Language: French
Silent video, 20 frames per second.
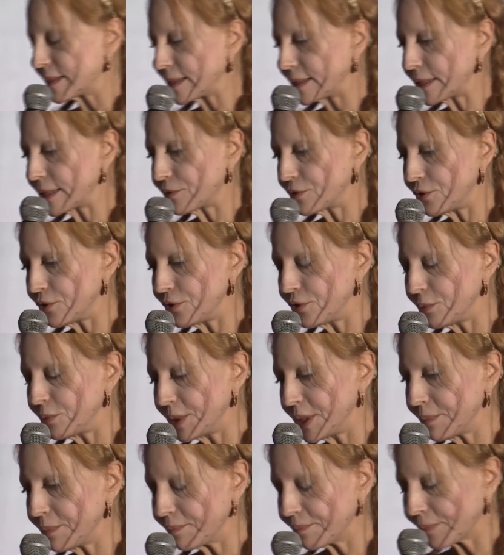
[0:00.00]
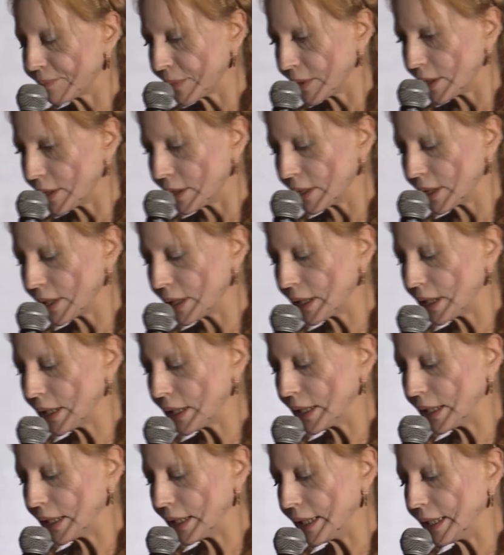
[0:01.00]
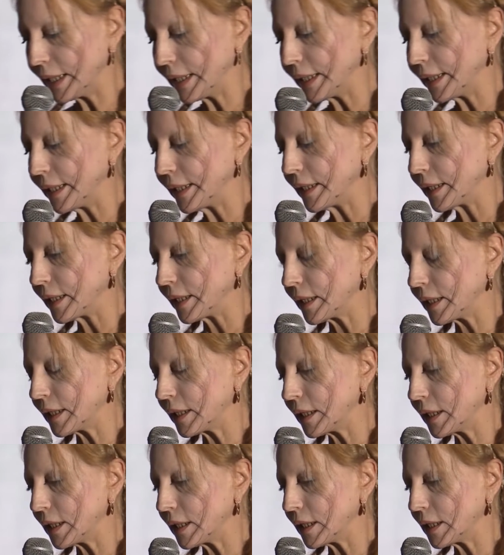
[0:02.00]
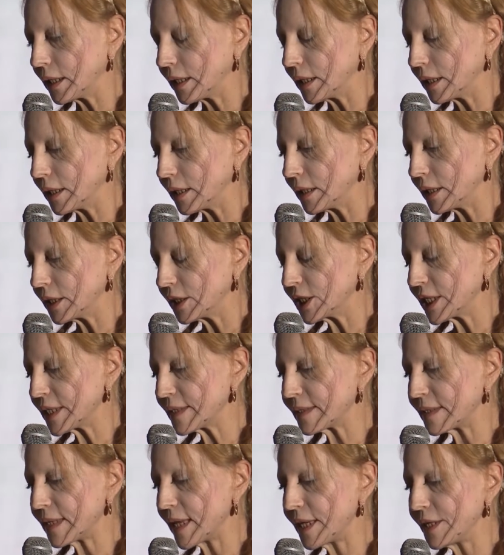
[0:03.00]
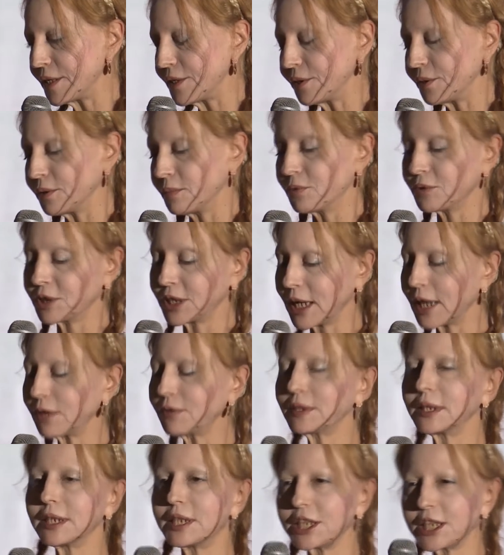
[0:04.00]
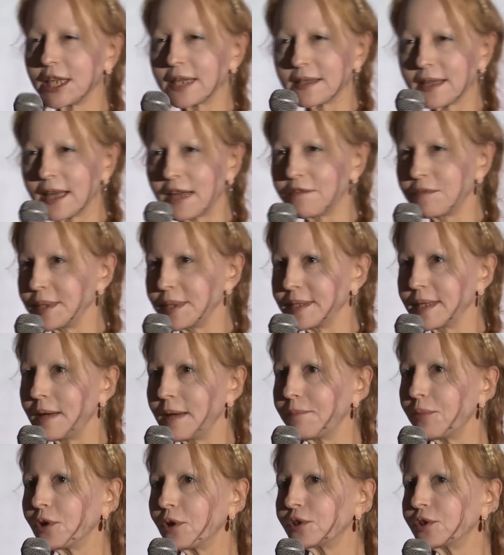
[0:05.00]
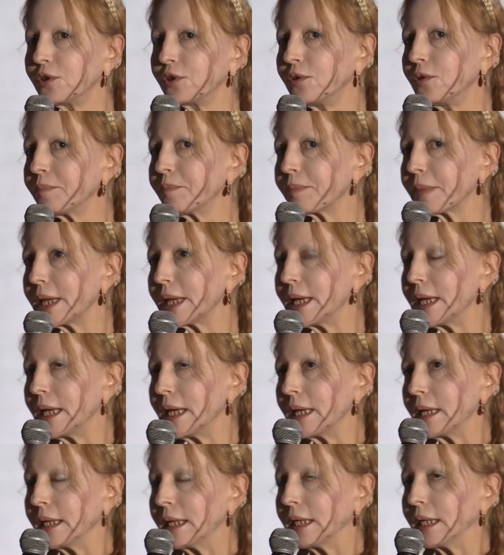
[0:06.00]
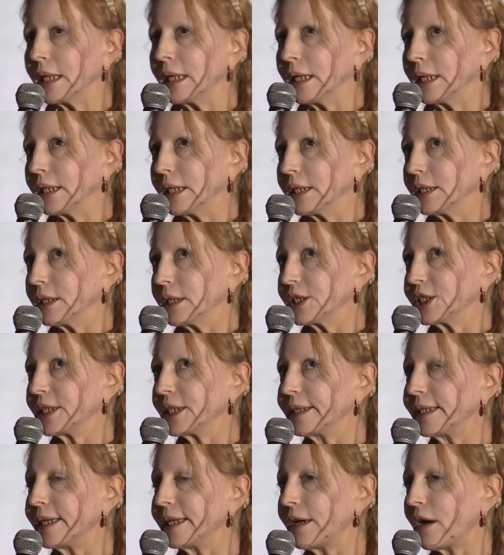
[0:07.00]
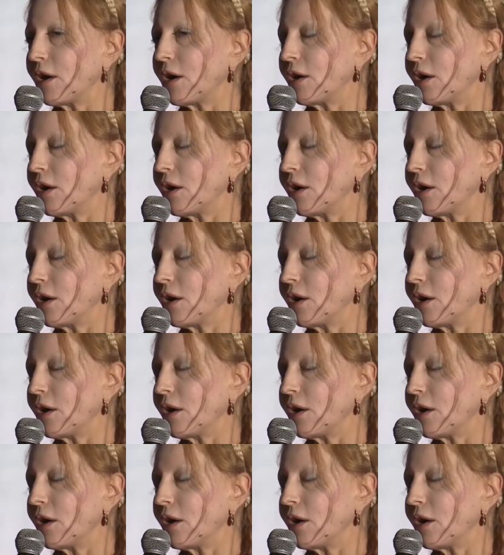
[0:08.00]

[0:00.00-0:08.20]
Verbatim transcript: c'était une nuit et j'essaye. Euh, bon, j'ai raconté déjà ce rêve, mais c'est important. J'étais